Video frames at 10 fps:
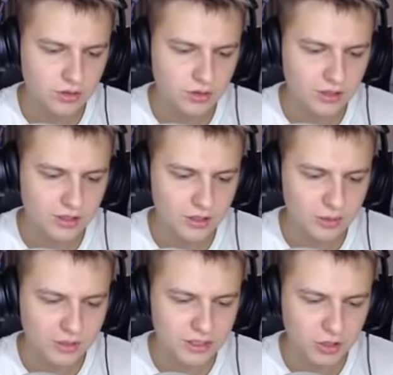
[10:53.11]
Надеюсь,
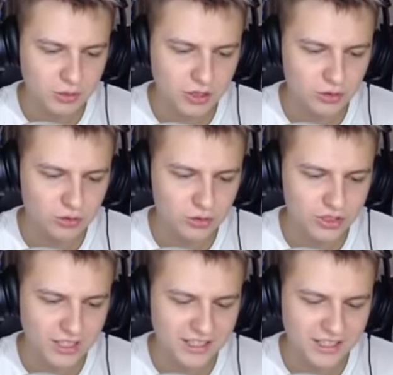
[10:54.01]
боксер меня тут в
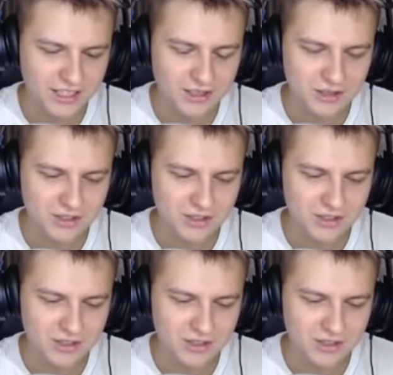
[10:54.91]
кустах не найдет.